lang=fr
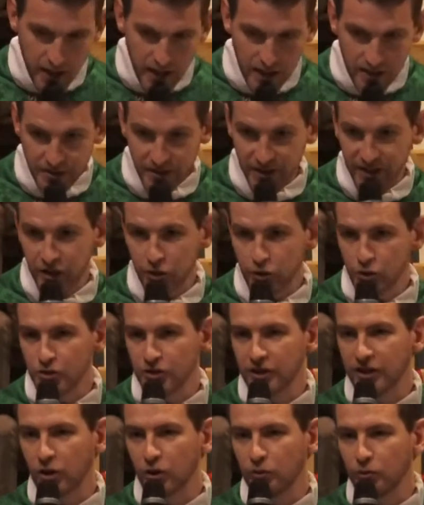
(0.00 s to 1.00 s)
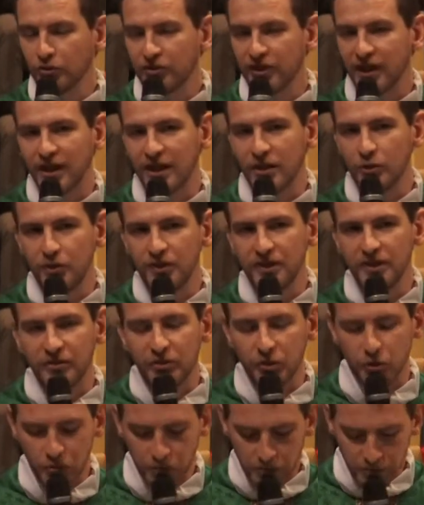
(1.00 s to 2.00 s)
C'est quelque chose qui remonte à la nuit des
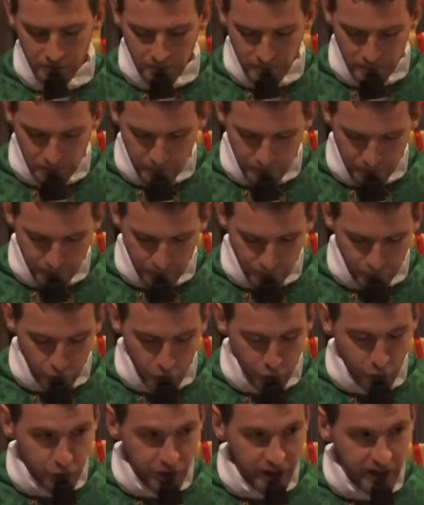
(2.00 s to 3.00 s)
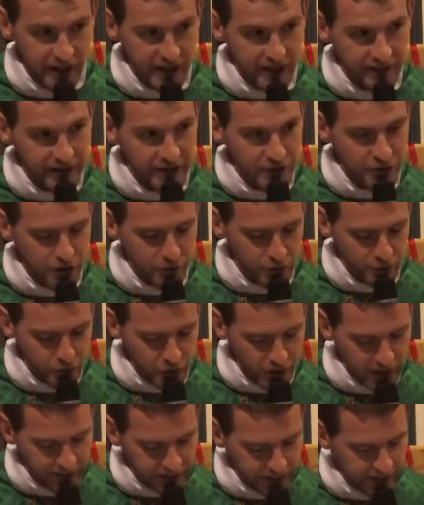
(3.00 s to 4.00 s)
temps. Depuis qu'il y a des hommes sur
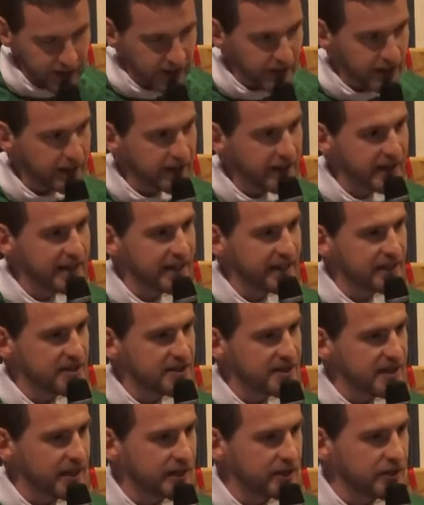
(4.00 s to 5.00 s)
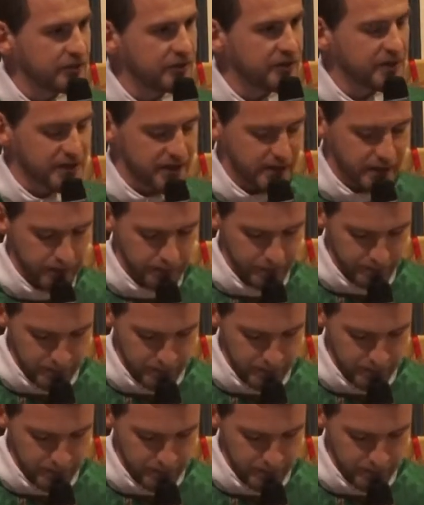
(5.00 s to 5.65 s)
la terre, il y a des sacrifices.